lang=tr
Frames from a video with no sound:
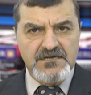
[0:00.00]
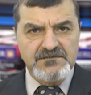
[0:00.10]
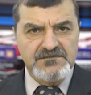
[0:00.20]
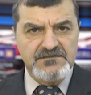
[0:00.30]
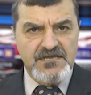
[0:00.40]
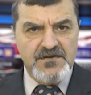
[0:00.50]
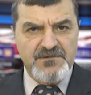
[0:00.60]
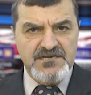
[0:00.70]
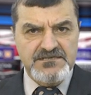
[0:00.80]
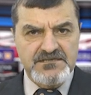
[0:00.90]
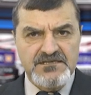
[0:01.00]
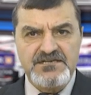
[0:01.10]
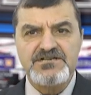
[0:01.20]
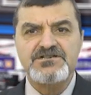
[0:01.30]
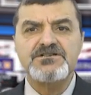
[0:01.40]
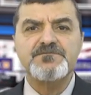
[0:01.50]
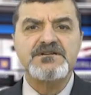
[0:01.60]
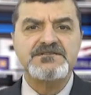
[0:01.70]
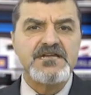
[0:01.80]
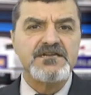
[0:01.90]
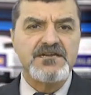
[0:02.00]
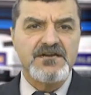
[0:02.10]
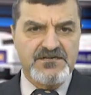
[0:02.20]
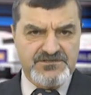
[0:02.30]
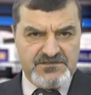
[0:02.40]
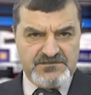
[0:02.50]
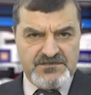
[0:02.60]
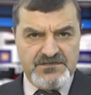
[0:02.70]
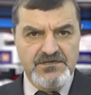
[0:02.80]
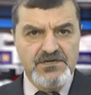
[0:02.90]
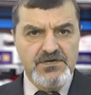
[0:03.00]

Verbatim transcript: kalıntılar başlıklı geçici bir sergi açıldı.